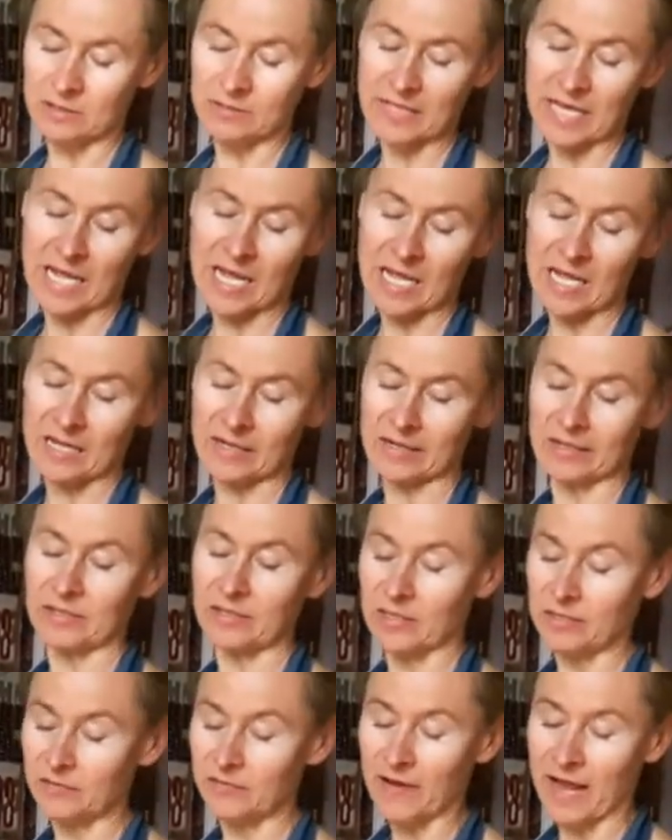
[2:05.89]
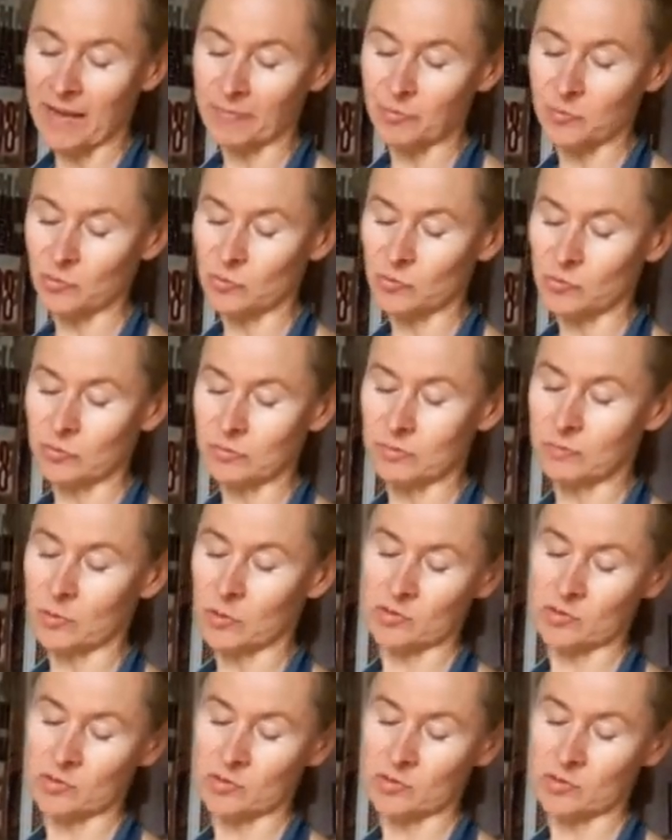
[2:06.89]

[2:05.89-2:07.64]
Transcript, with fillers: na jedwabiu,